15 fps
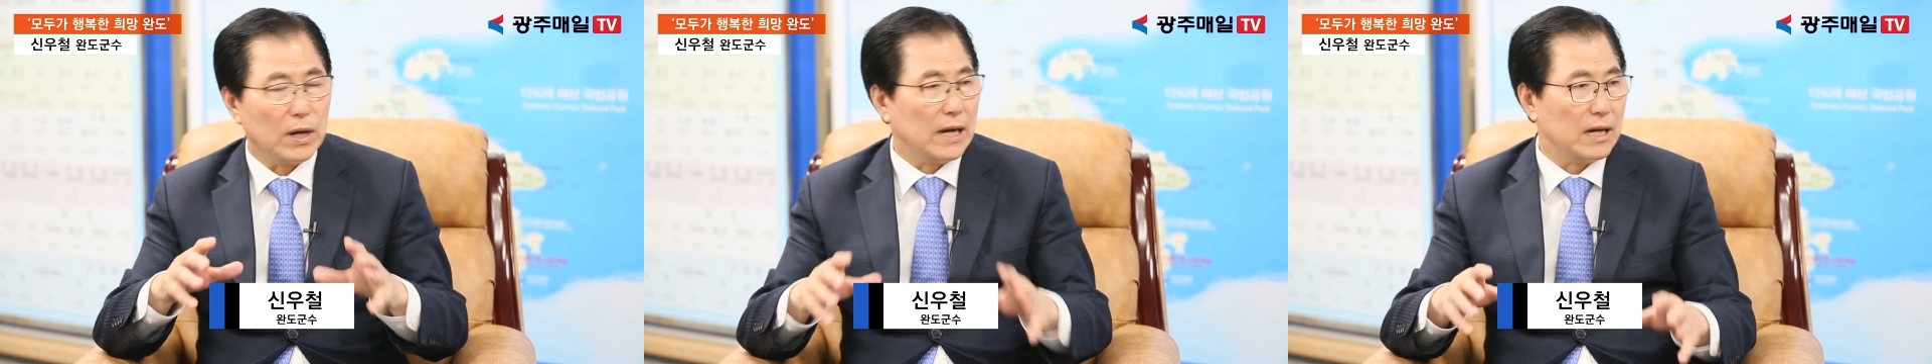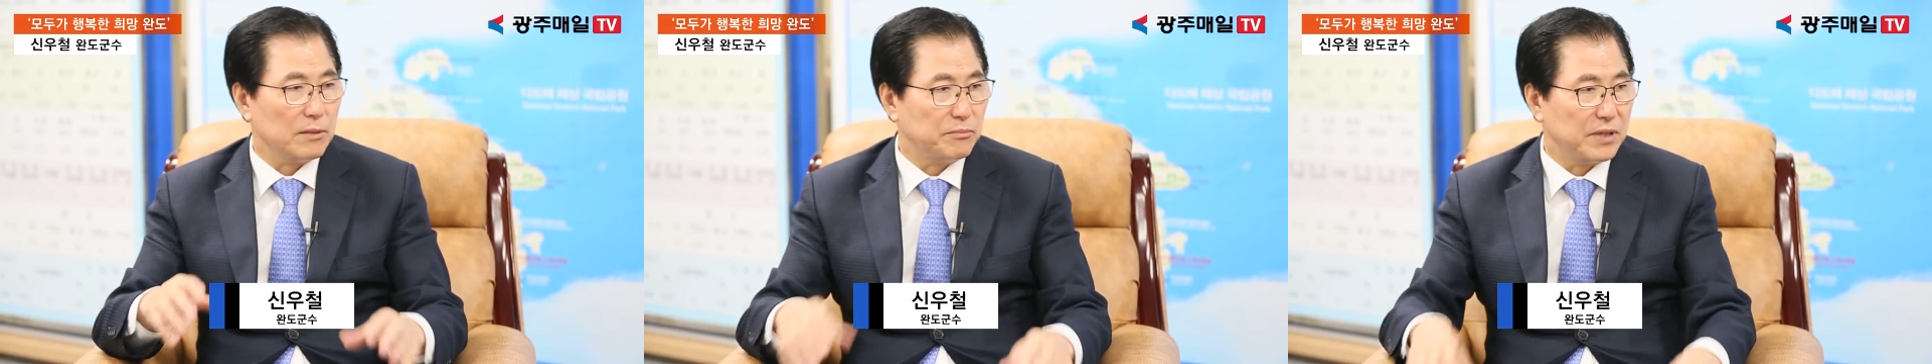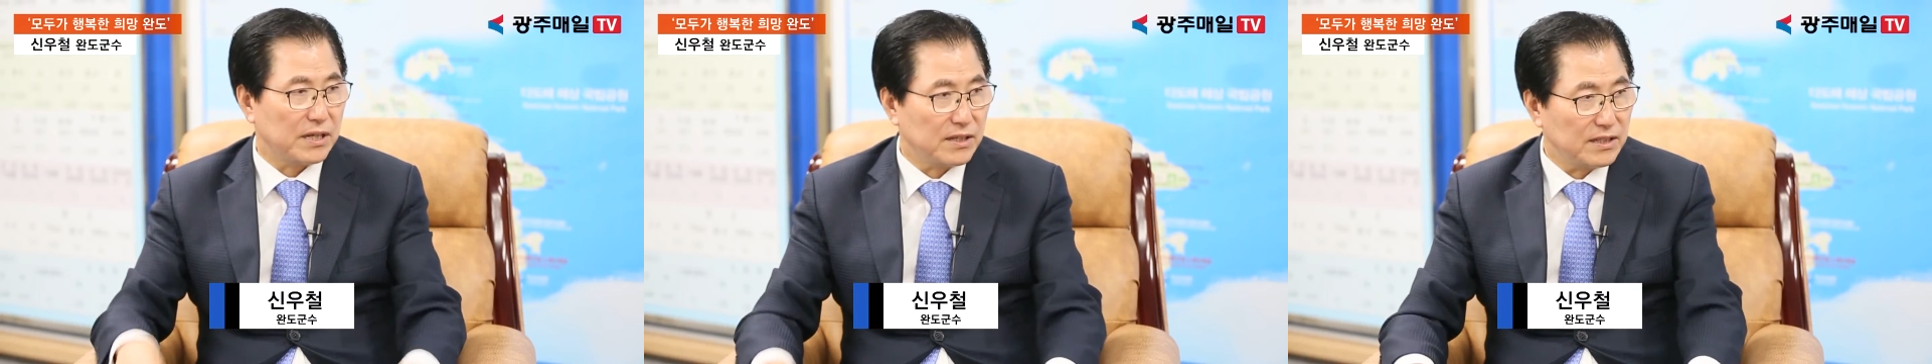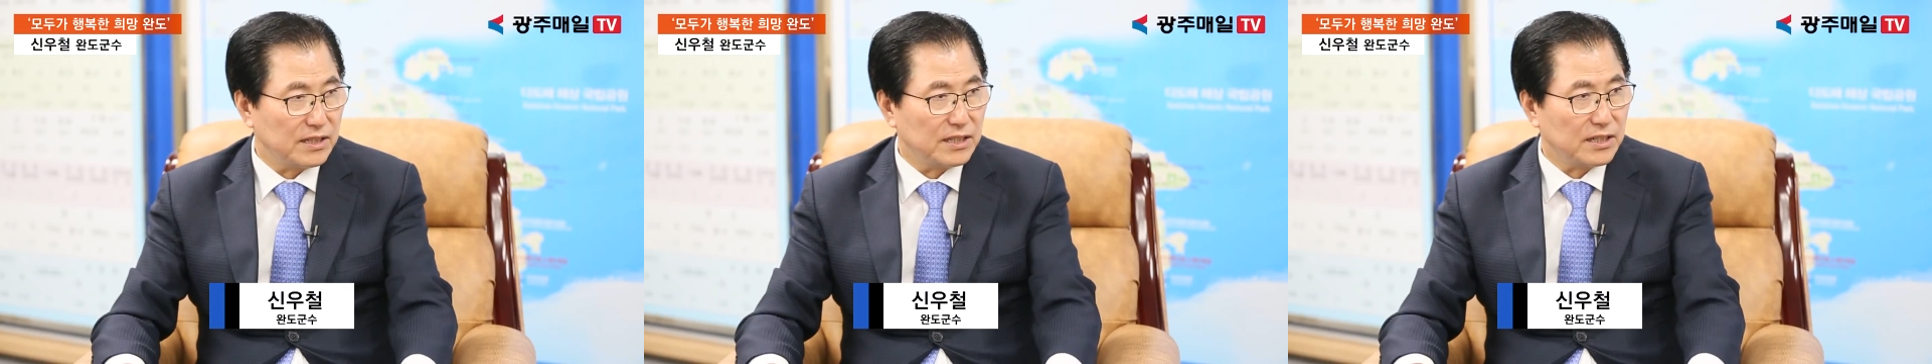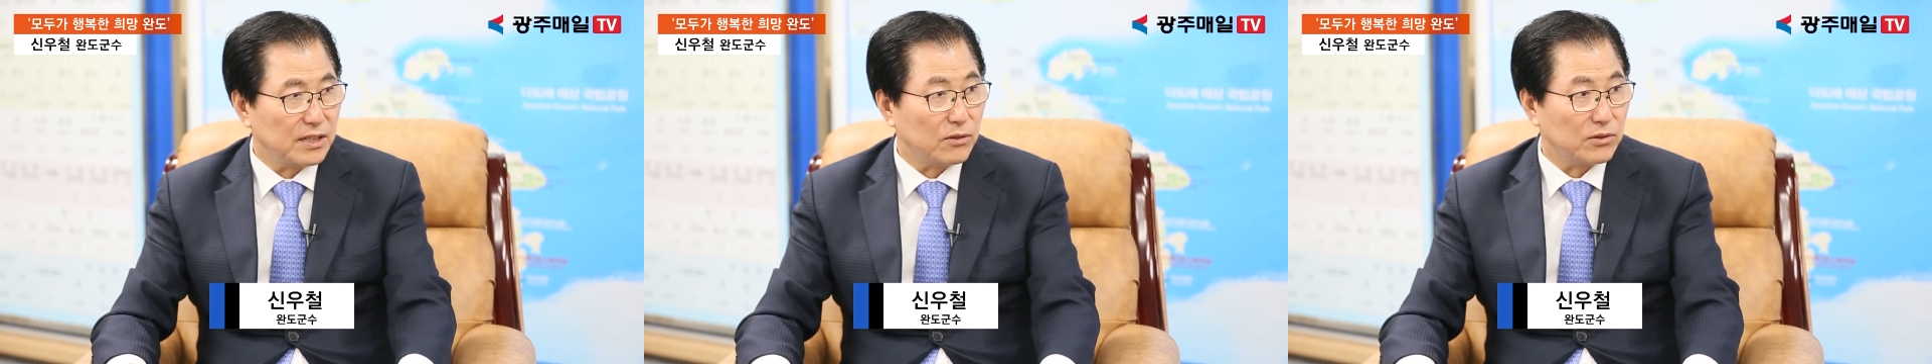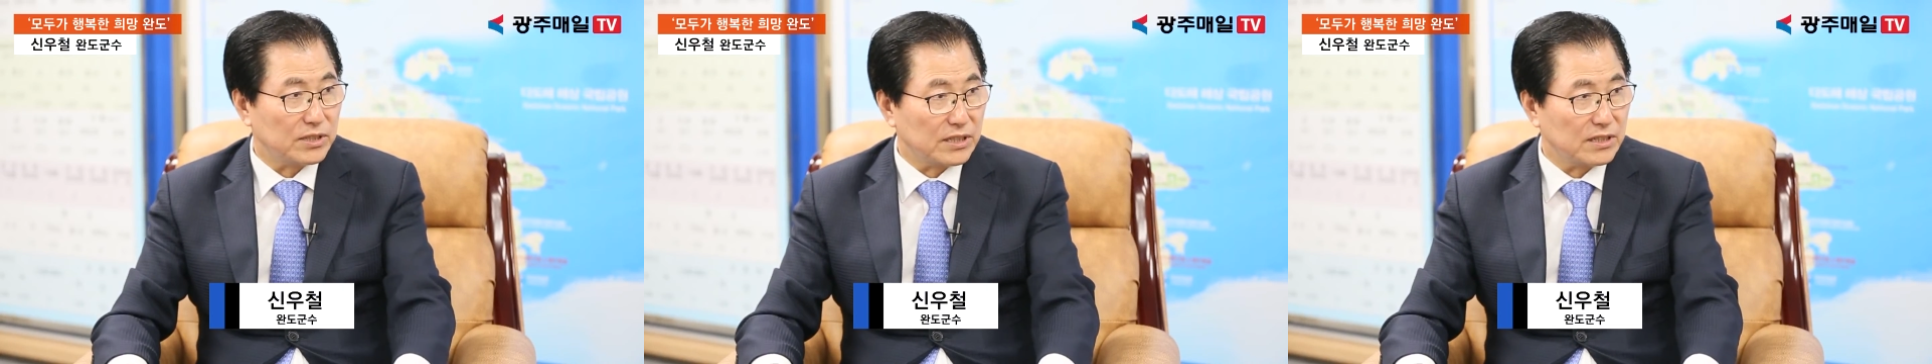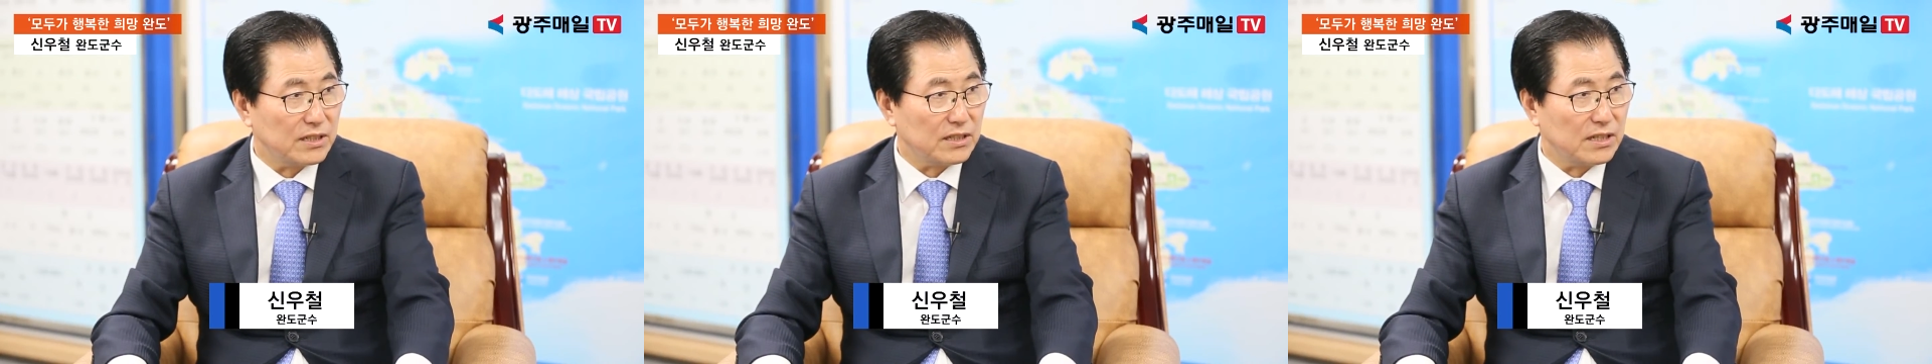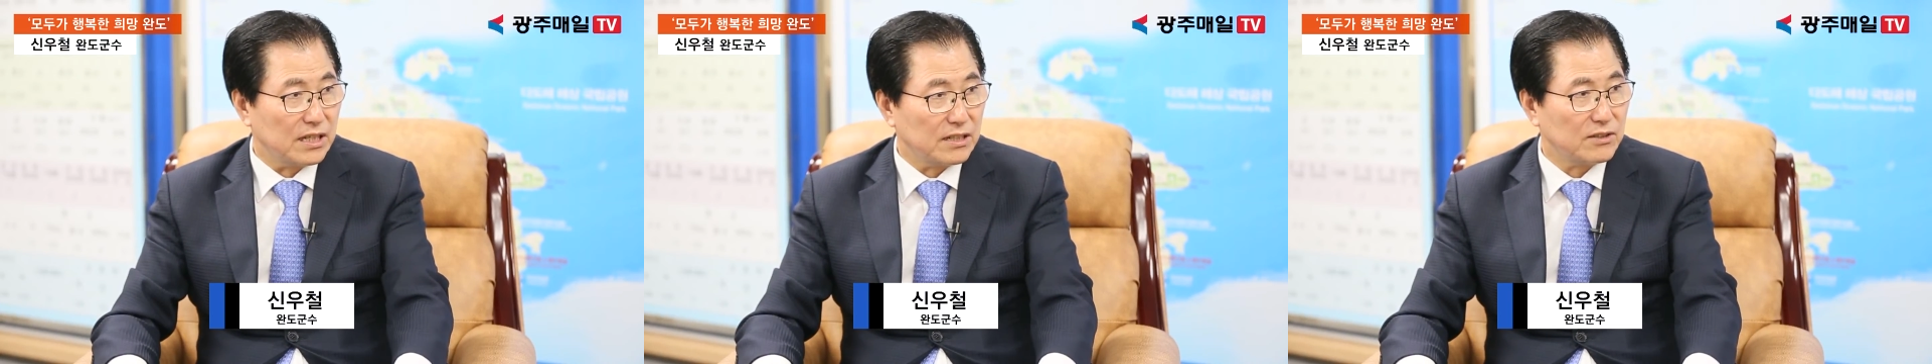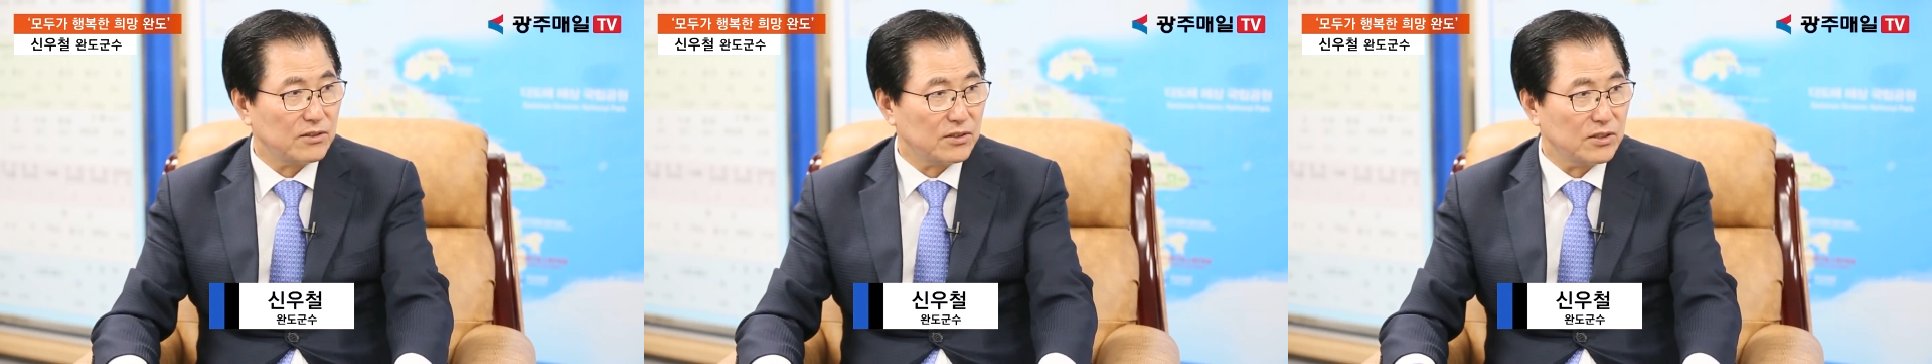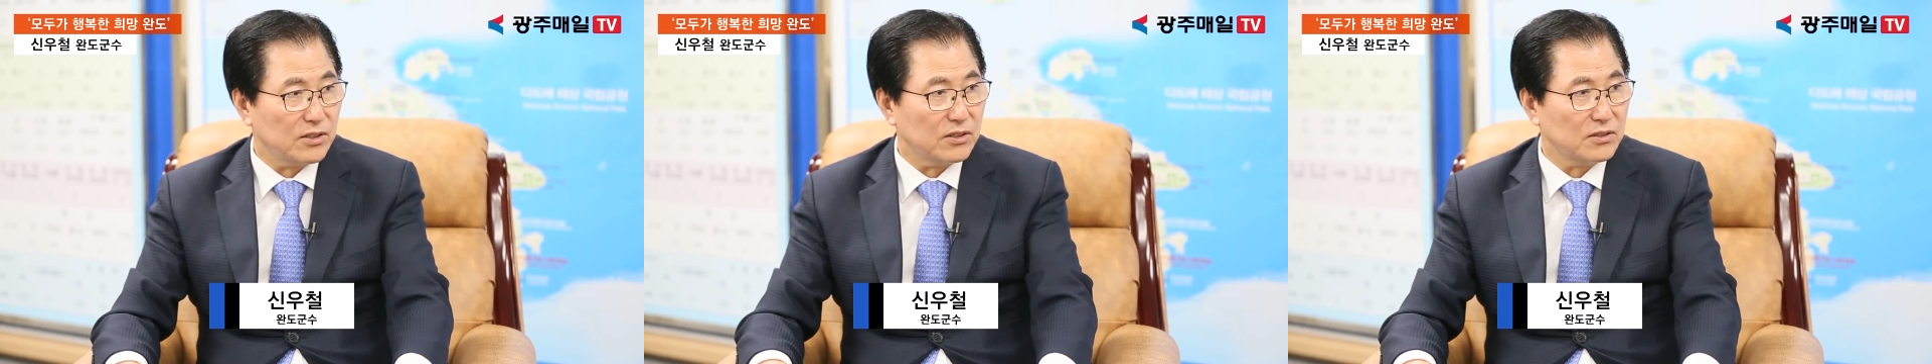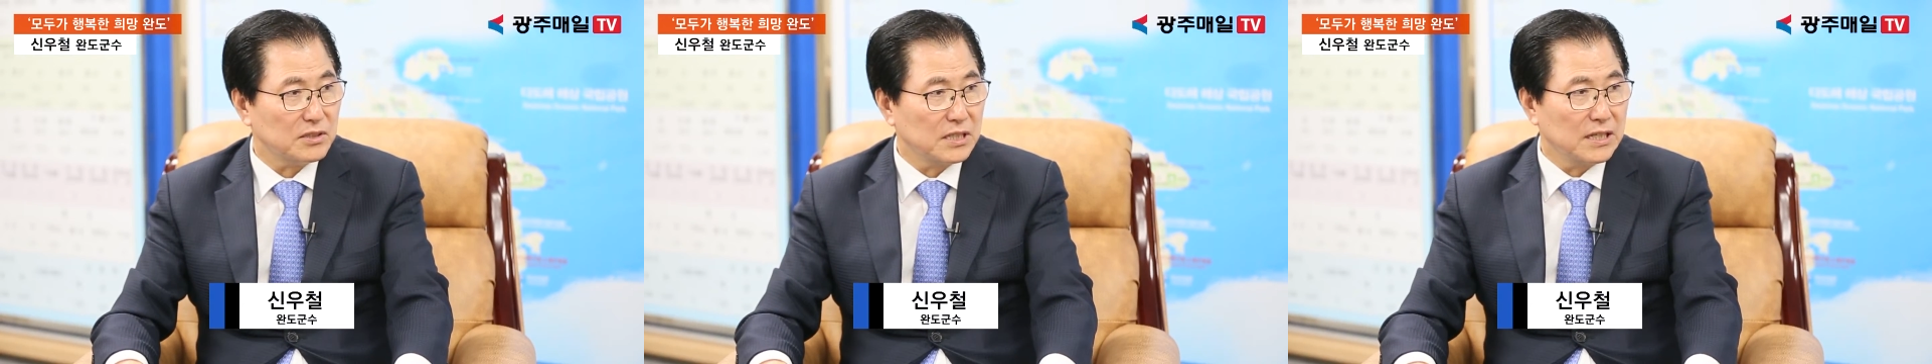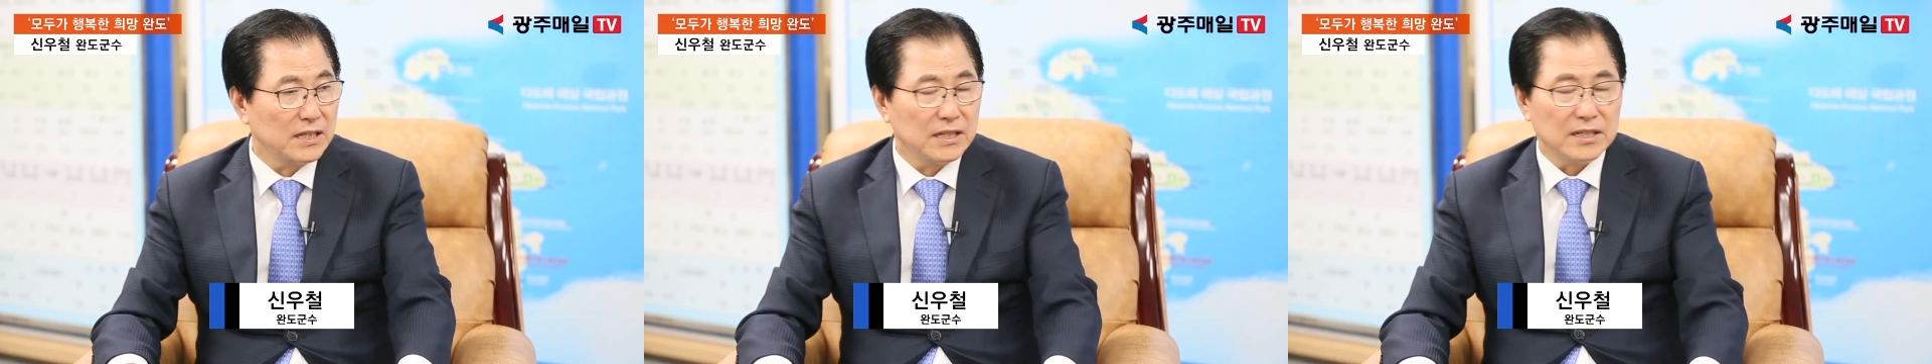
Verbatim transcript: 화합하는 일이라고 생각을 하거든요. 네.